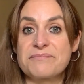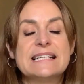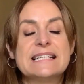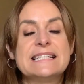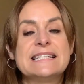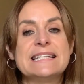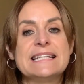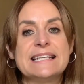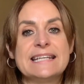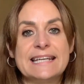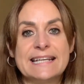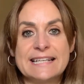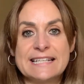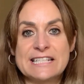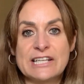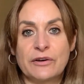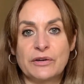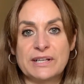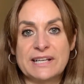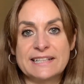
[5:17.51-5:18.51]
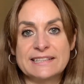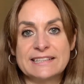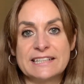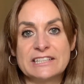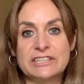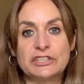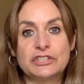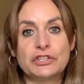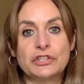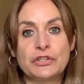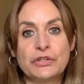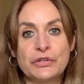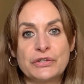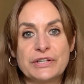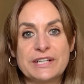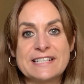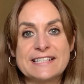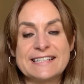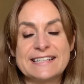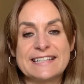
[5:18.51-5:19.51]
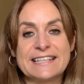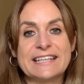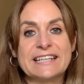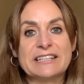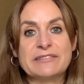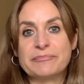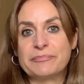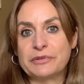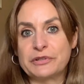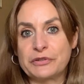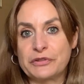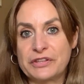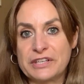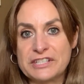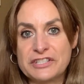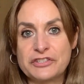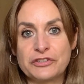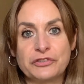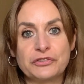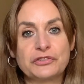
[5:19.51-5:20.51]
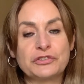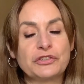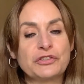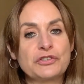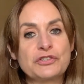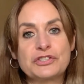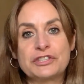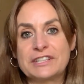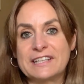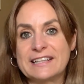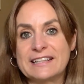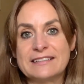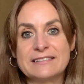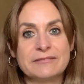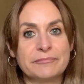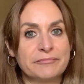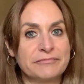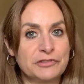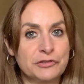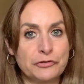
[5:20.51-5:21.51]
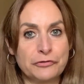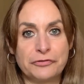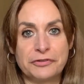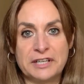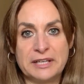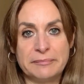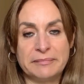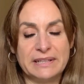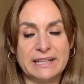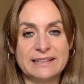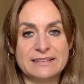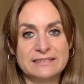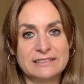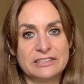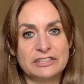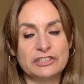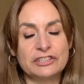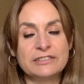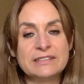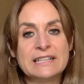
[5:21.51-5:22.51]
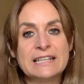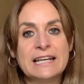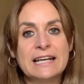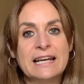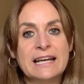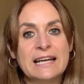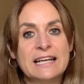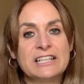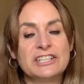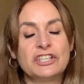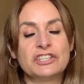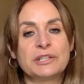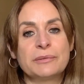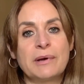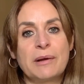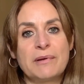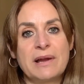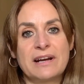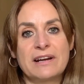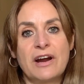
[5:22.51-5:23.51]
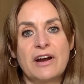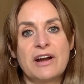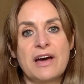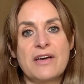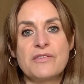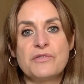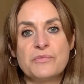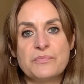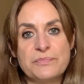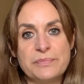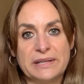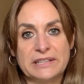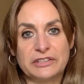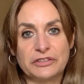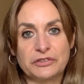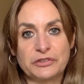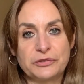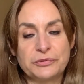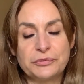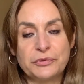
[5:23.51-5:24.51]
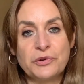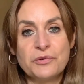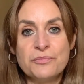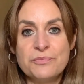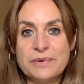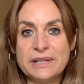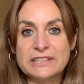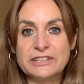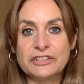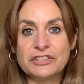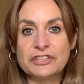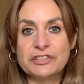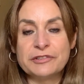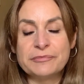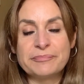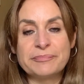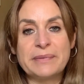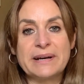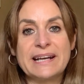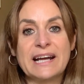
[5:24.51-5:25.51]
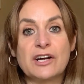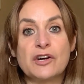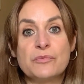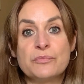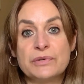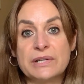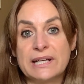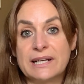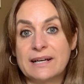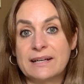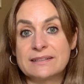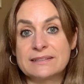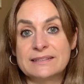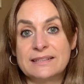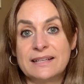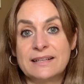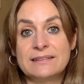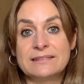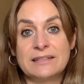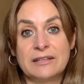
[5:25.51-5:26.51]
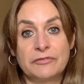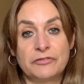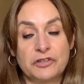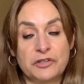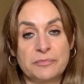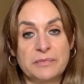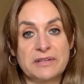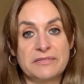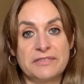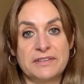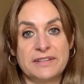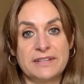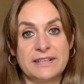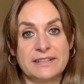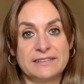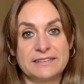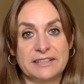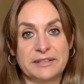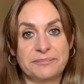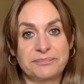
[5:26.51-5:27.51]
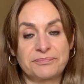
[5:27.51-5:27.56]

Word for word: Si quieres ahorrarte todo este proceso, todo este sufrimiento, yo te voy a hablar ahora de un método, un método para comunicarte de forma eficiente.